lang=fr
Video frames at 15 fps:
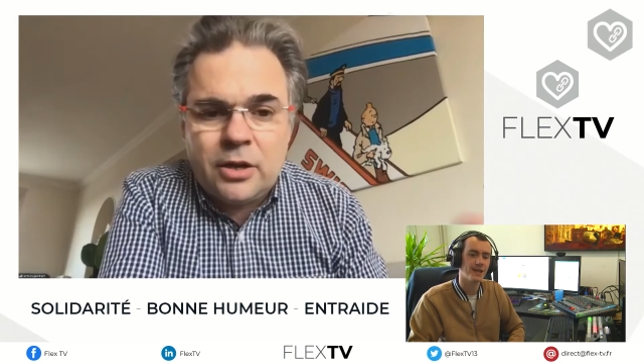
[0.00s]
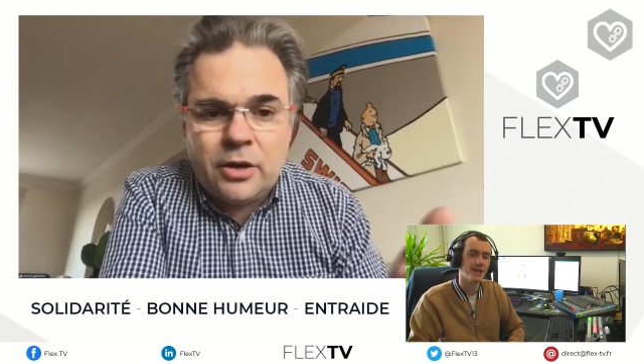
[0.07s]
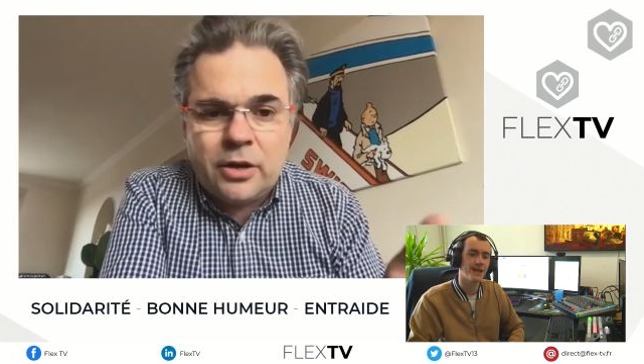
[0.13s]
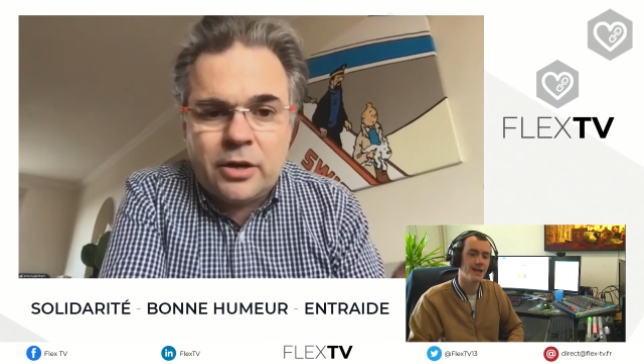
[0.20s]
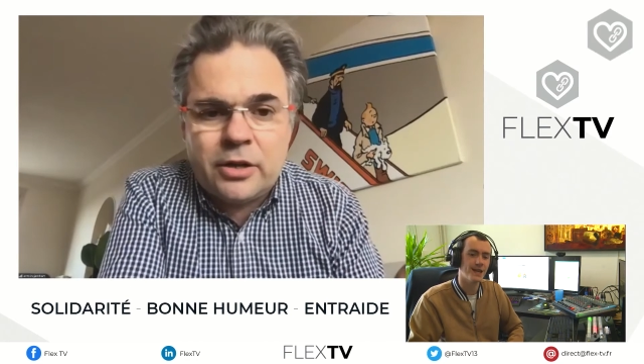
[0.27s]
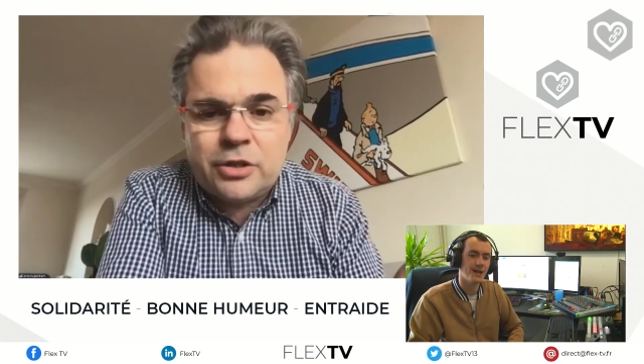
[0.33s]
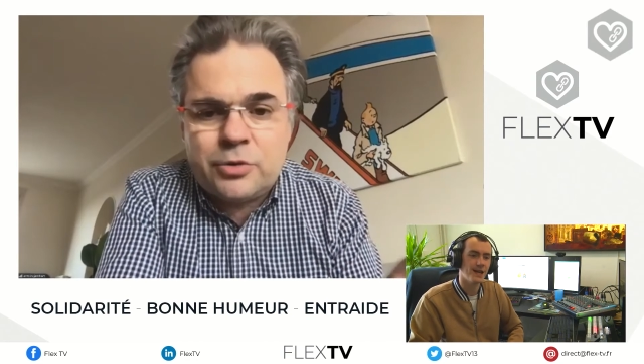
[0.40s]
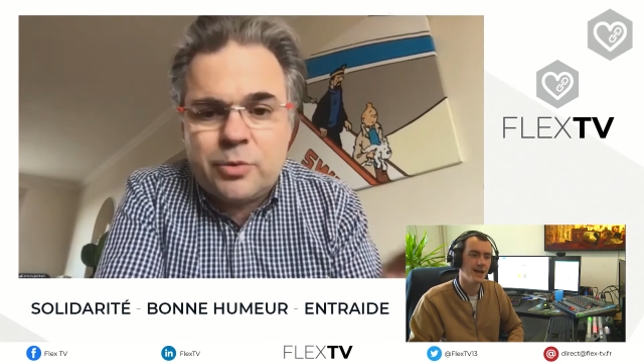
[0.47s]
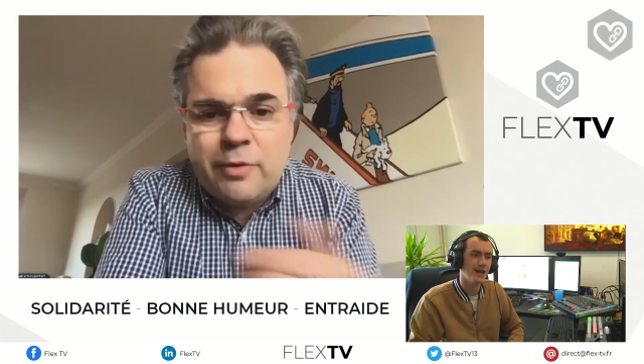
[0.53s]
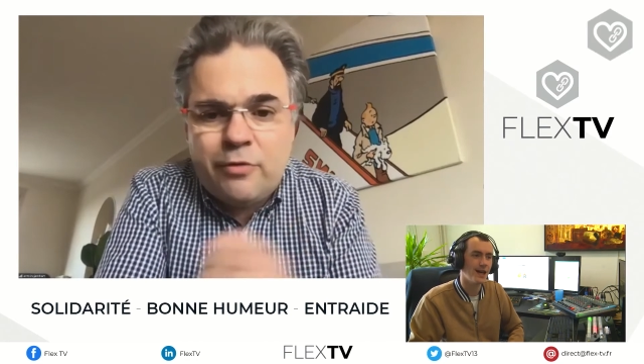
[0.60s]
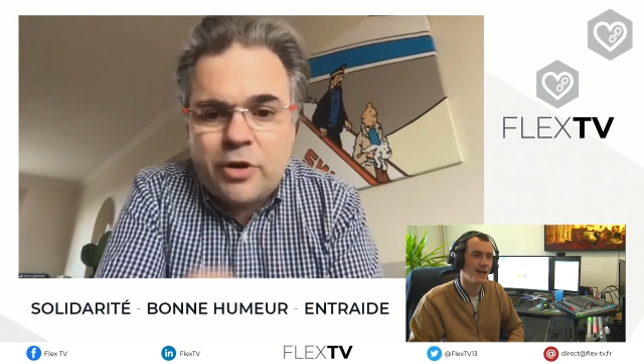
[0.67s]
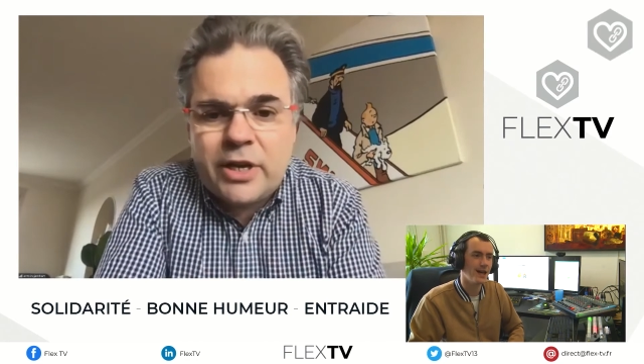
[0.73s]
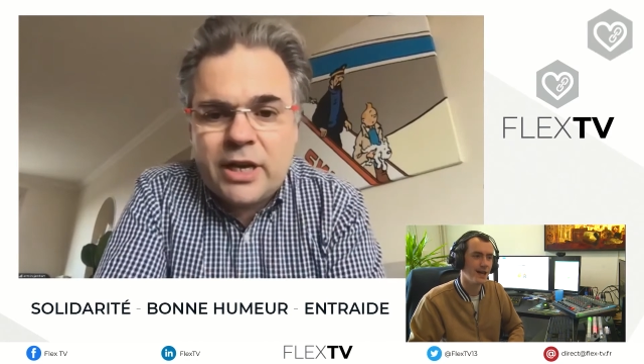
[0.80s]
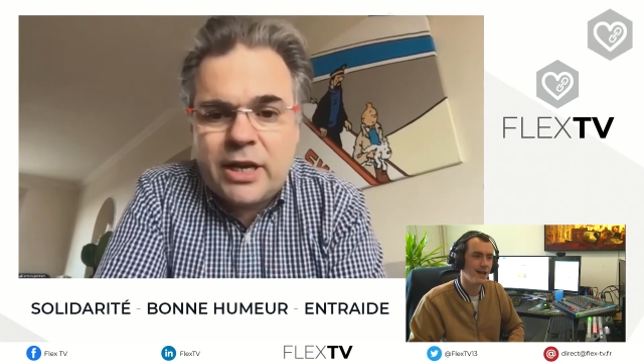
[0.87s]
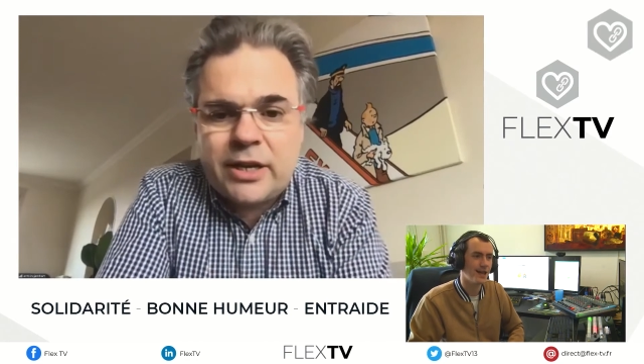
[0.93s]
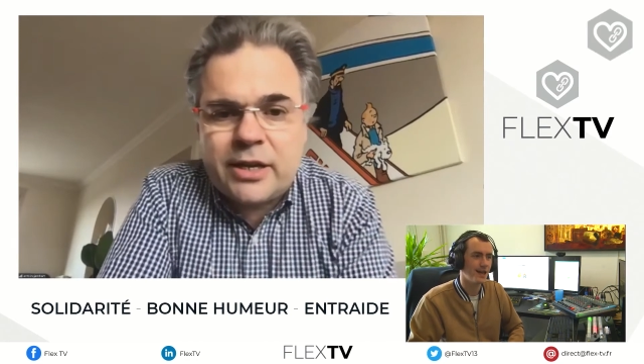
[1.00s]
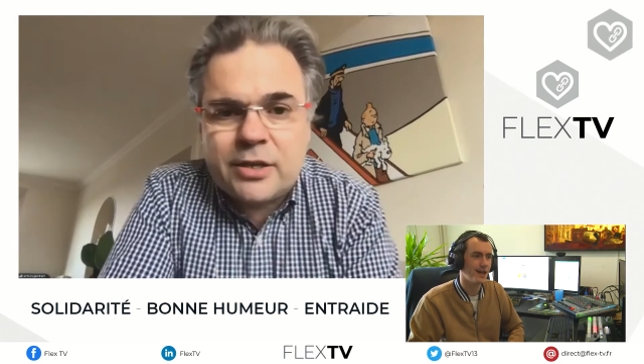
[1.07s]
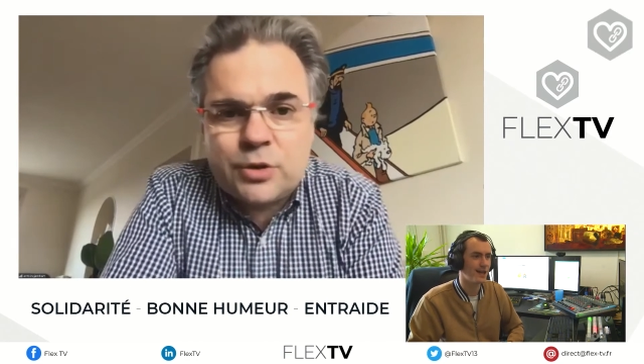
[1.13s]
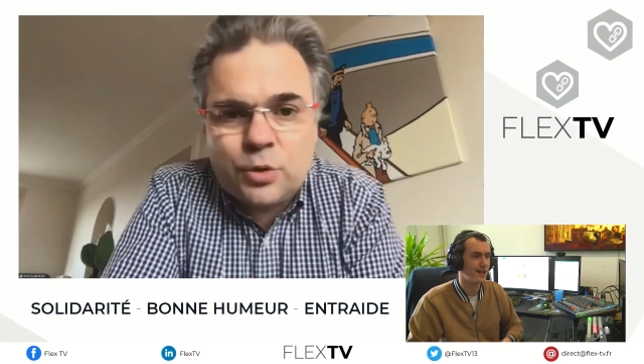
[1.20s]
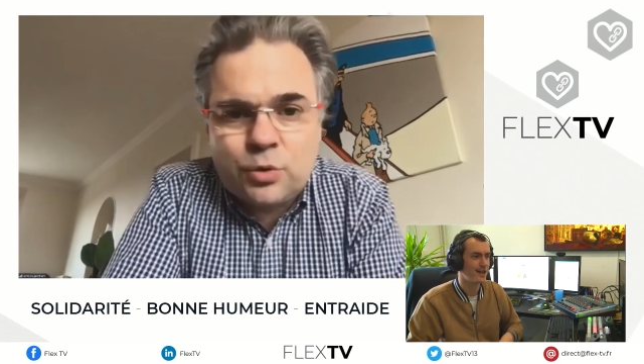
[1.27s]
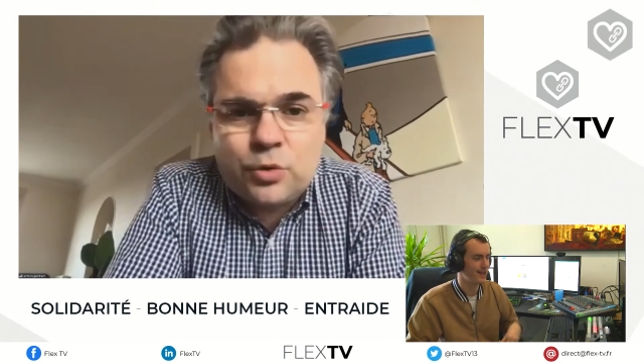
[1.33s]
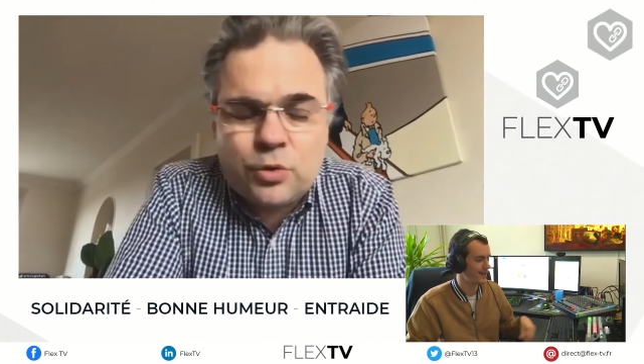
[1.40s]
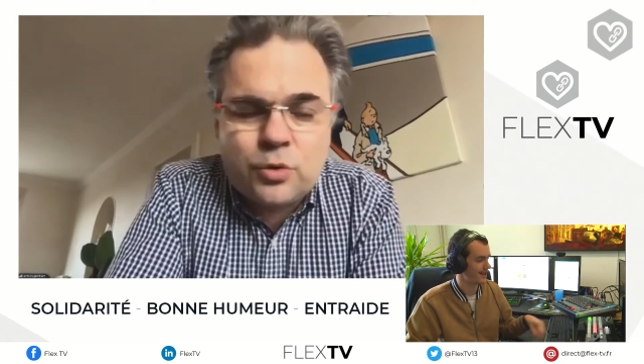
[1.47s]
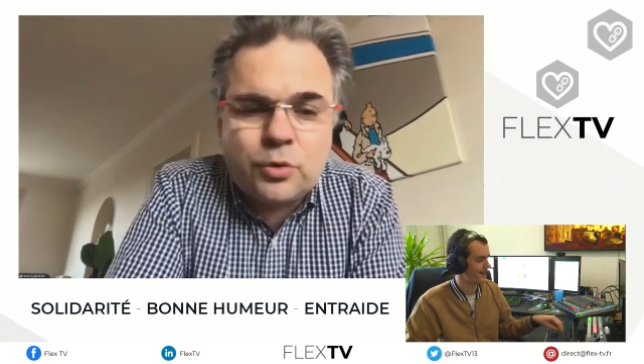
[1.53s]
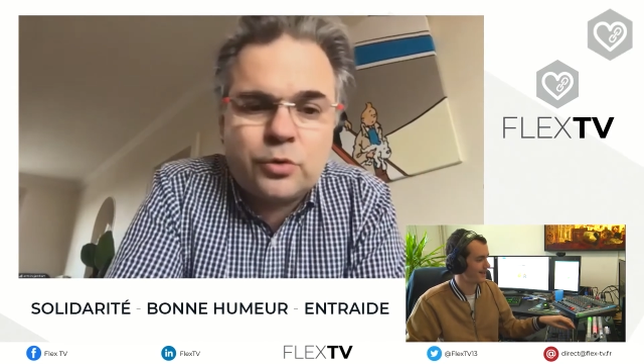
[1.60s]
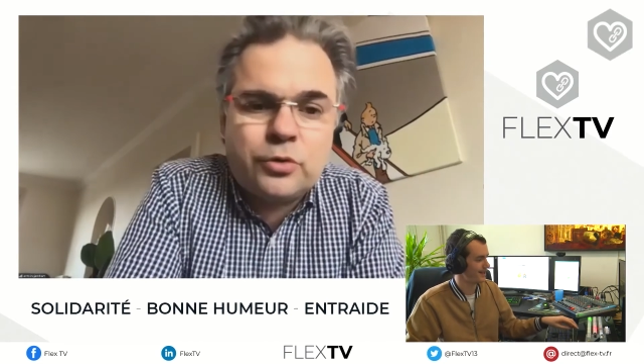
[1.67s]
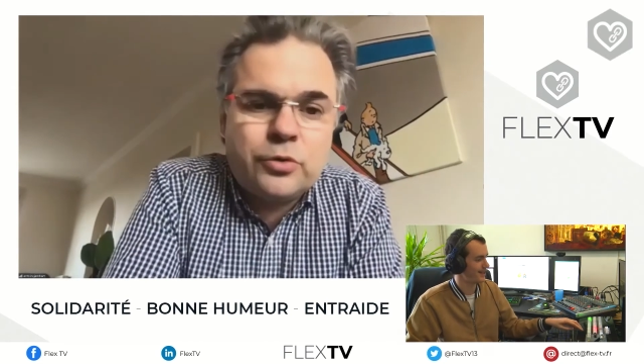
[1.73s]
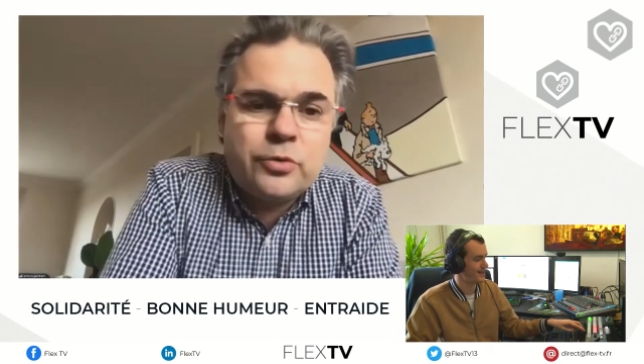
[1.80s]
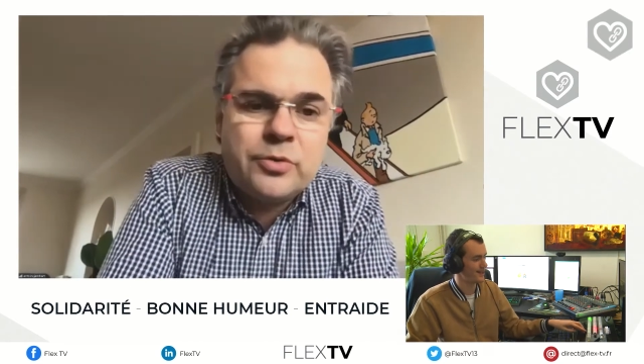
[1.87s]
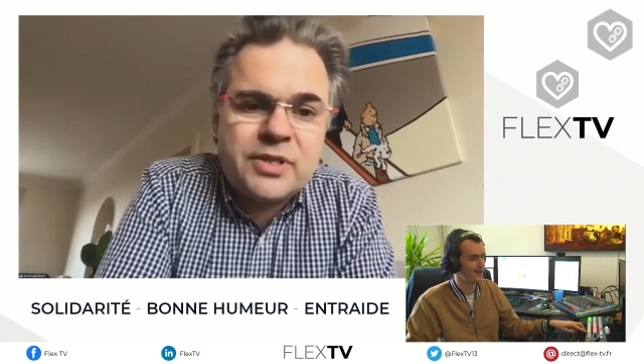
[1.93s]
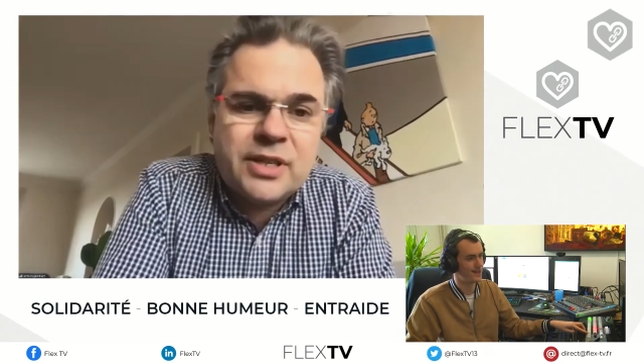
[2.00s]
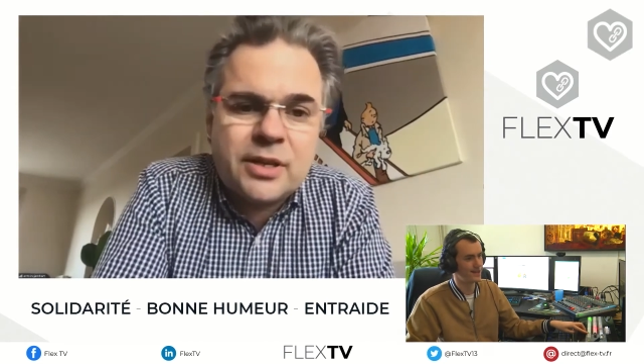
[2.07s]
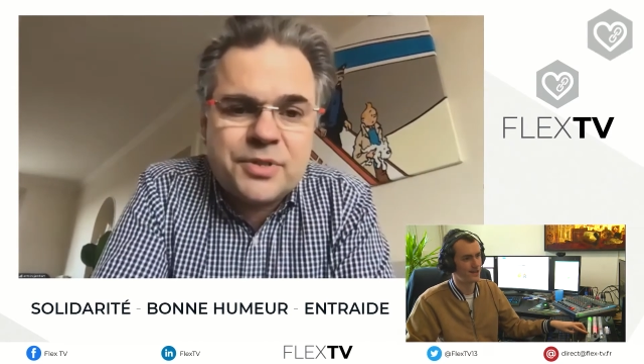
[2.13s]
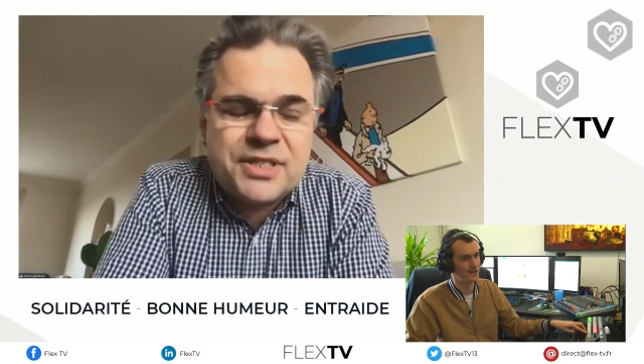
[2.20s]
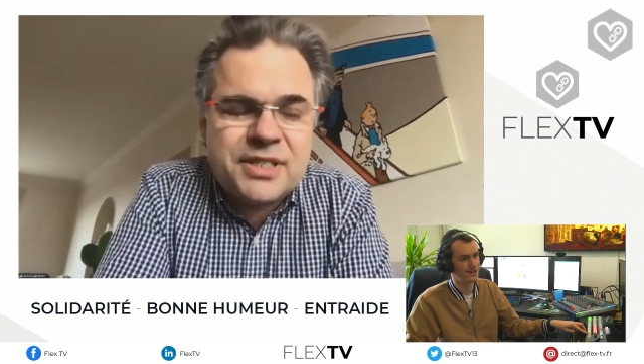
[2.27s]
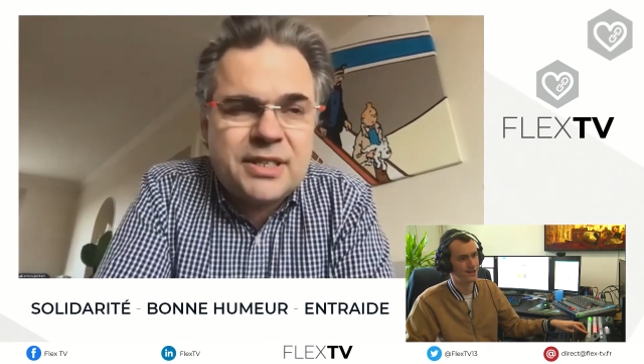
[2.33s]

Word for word: Euh, tu évoquais la question du contenu, ça aussi,